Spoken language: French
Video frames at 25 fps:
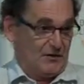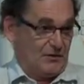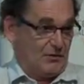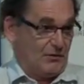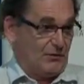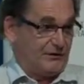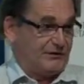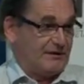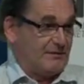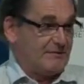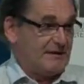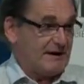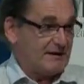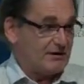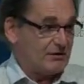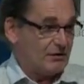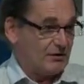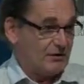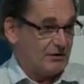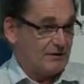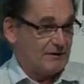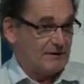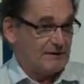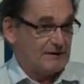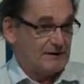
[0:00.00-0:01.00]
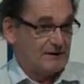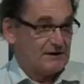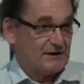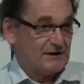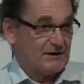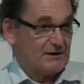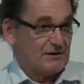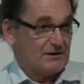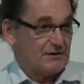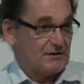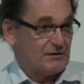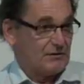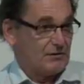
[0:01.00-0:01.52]
On sait bien que,
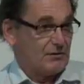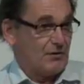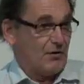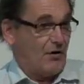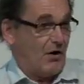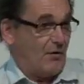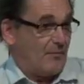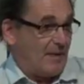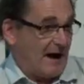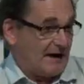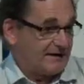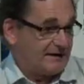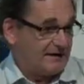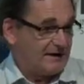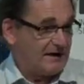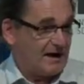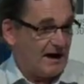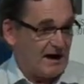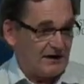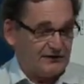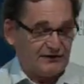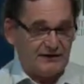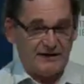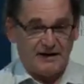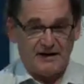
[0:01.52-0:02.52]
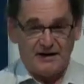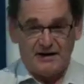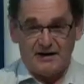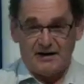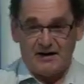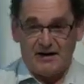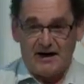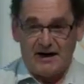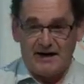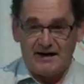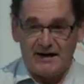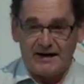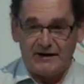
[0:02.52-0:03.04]
euh, en partie grâce
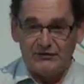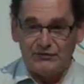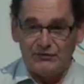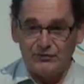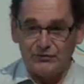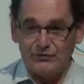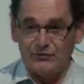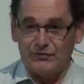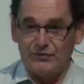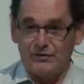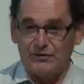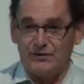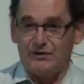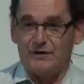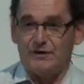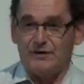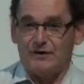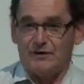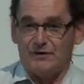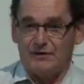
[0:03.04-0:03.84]
à, l'action euh,